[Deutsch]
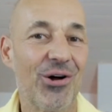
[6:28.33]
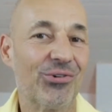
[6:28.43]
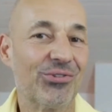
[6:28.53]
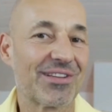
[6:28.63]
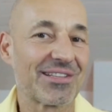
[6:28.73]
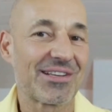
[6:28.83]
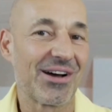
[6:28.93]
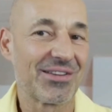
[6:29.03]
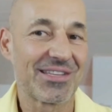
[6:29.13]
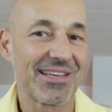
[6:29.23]
Und das
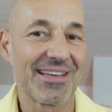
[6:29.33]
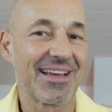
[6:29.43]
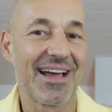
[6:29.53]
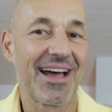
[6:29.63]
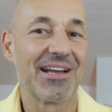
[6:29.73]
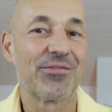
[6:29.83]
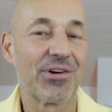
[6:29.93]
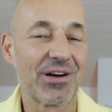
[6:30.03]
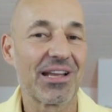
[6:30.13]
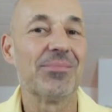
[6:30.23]
Ganze
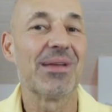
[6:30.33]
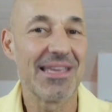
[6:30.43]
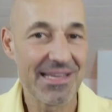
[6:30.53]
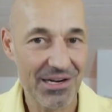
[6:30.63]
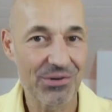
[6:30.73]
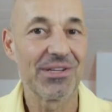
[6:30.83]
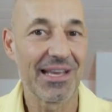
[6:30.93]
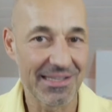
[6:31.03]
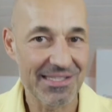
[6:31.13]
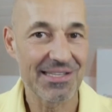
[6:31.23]
einfach im Hier und
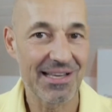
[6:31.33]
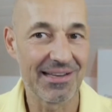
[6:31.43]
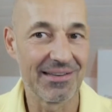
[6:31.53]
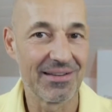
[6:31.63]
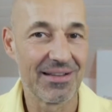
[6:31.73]
Jetzt sein.